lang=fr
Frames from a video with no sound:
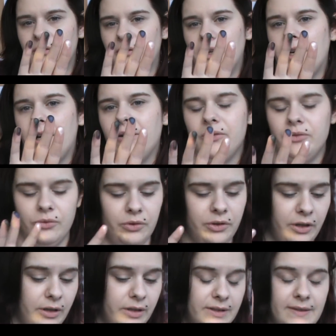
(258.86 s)
voilà.
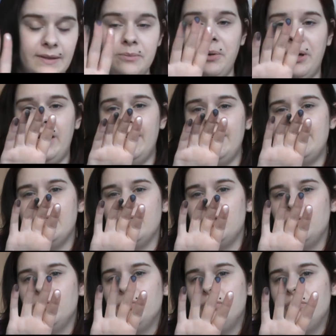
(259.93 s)
Donc cette palette est
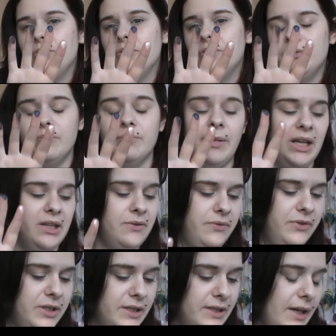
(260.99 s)
juste
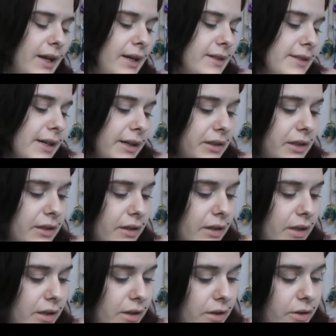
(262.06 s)
magnifique, elle est dingue.
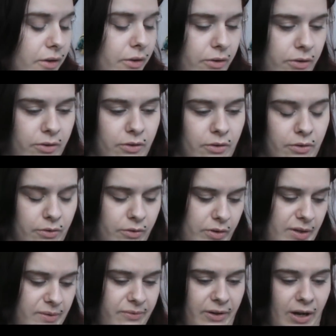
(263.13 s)
Euh,
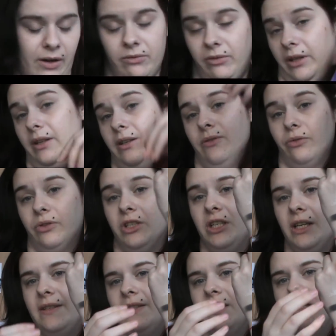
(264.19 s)
les fards, vous voyez, ils ont
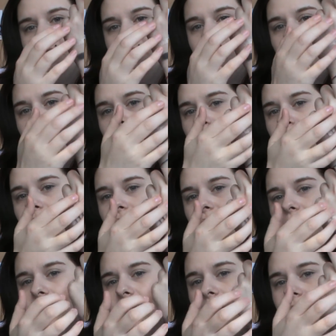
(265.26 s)
déjà séché, je peux même plus
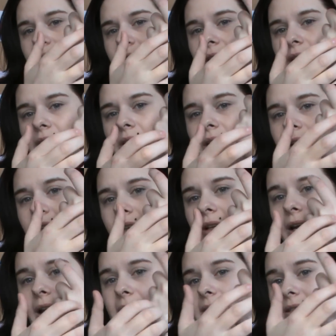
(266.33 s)
les...
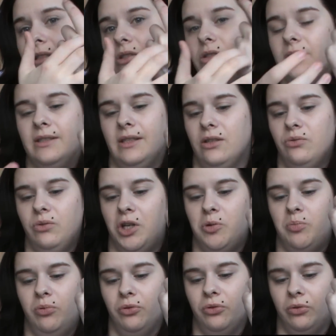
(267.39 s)
Là, ça, ça
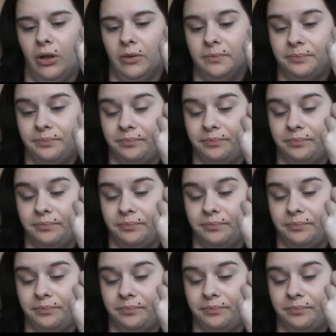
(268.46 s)
swatch plus quoi.